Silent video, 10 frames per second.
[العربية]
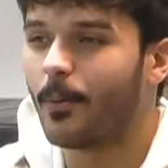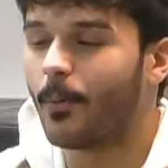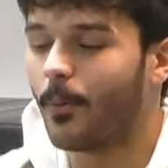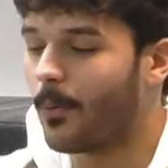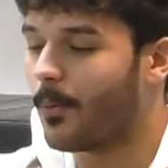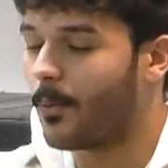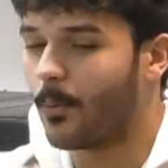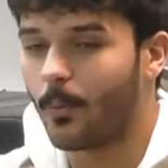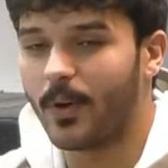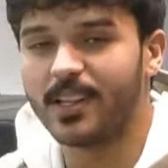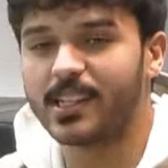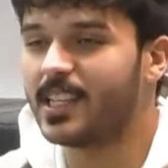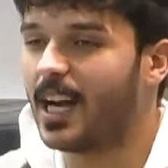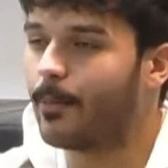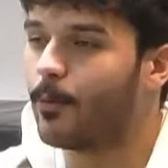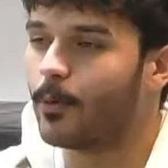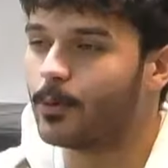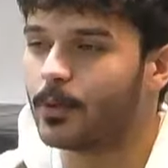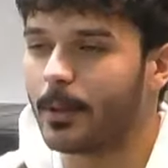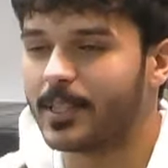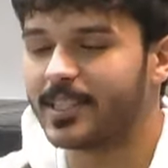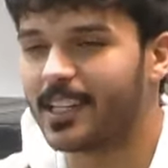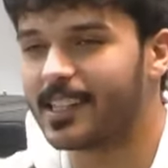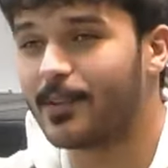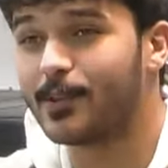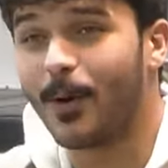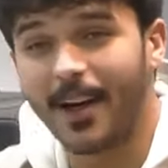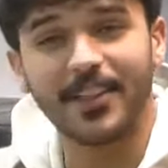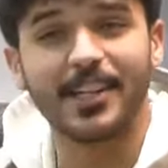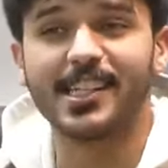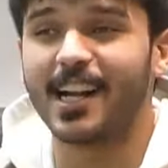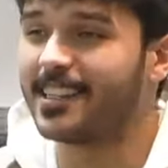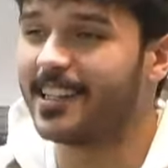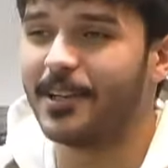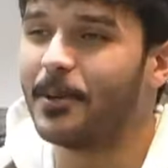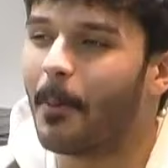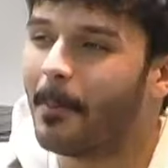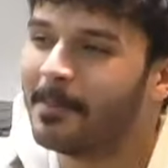و... والنصيحة مو موجودة بالشخص نفسه وهذه رسالتي لليوم